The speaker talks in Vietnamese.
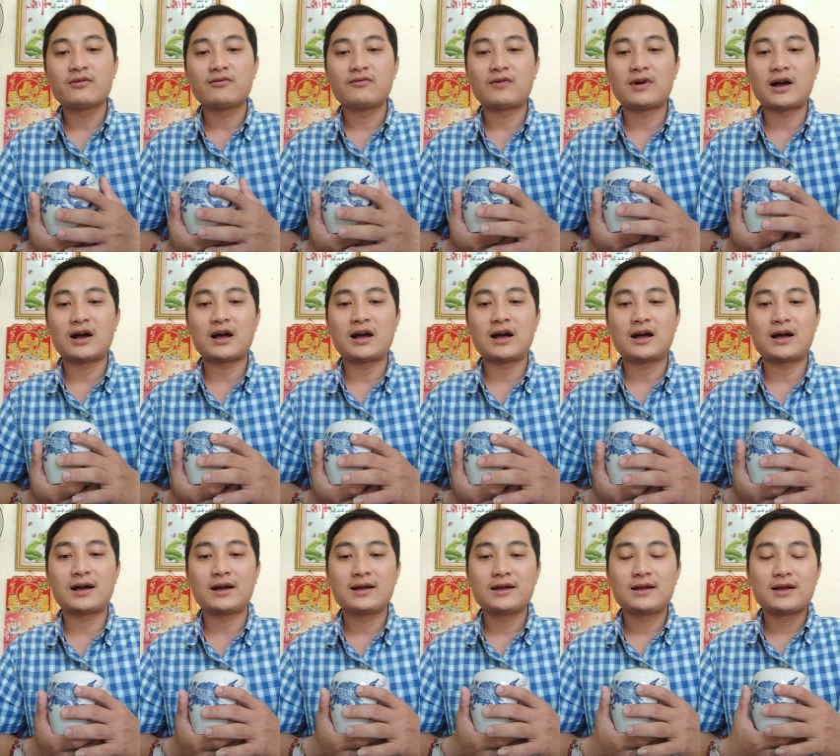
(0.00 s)

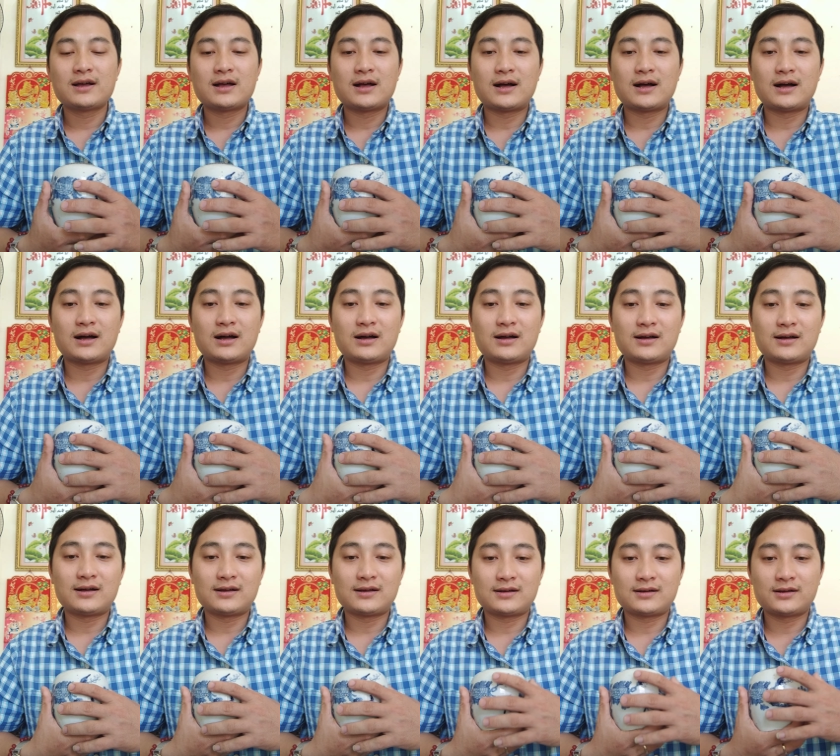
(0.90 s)
và
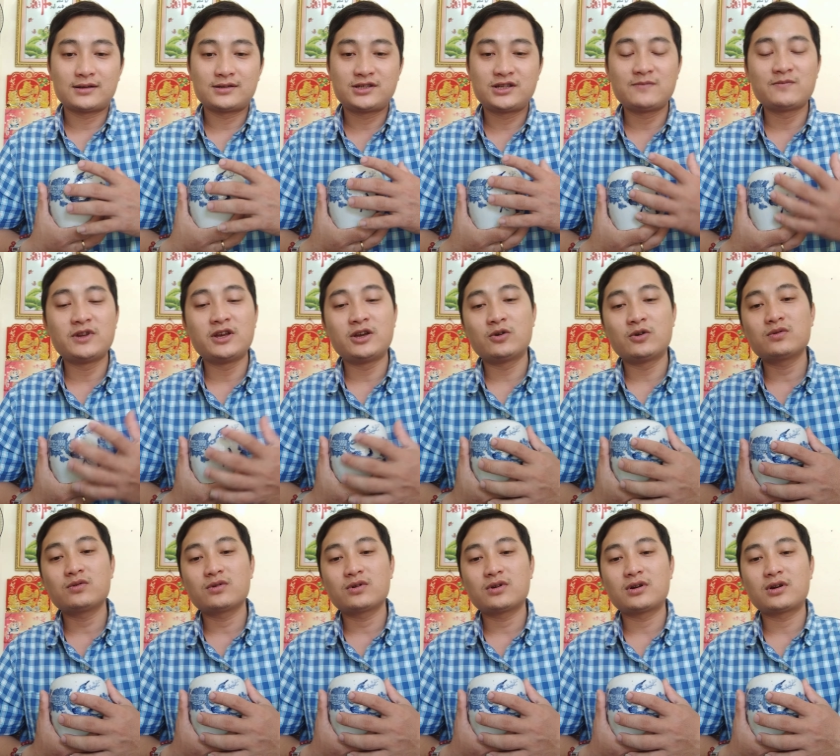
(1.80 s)
uh, chim điểu
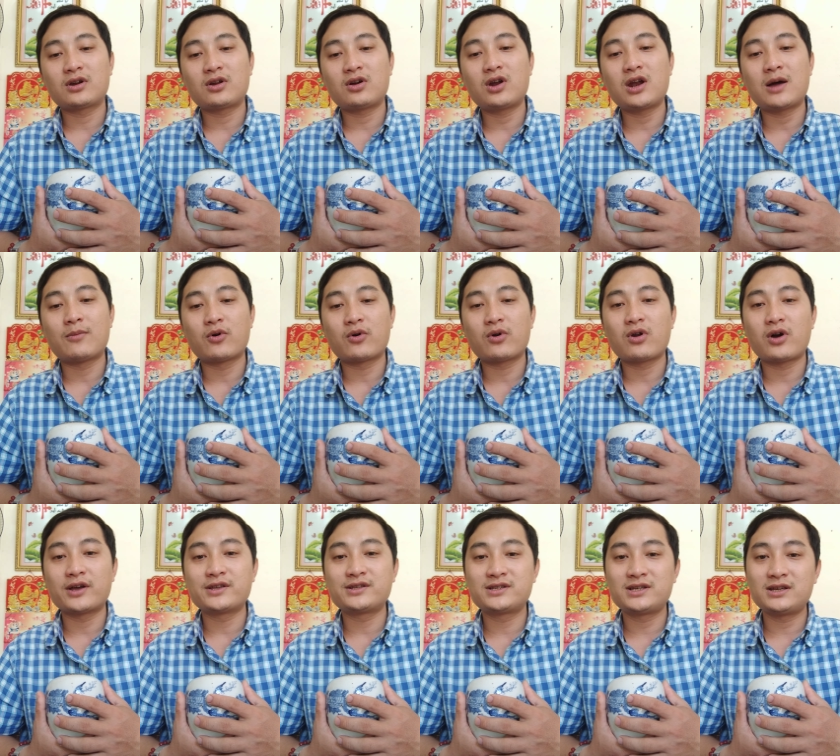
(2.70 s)
nó là một
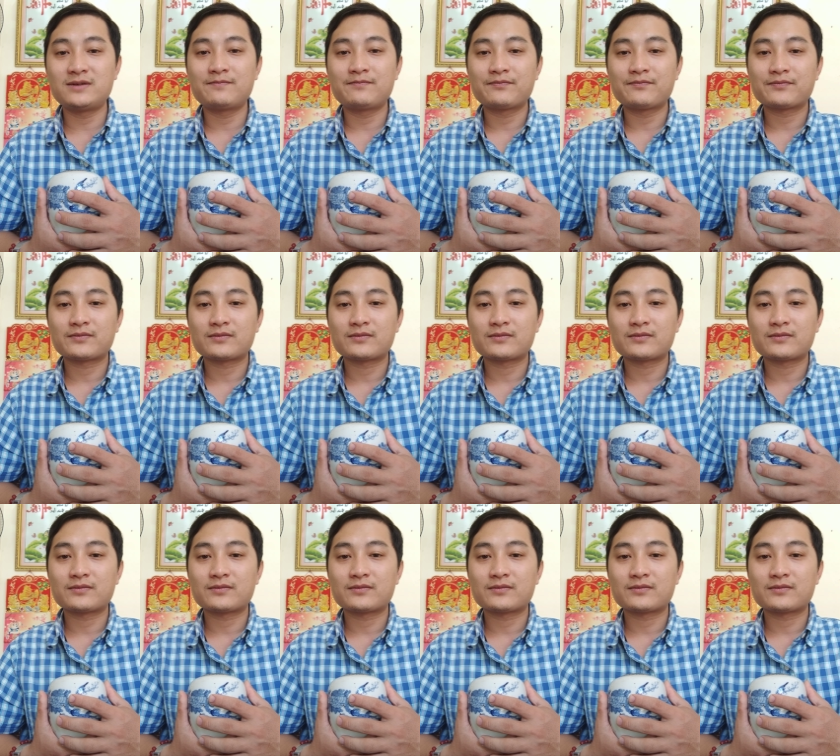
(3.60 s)
loài chim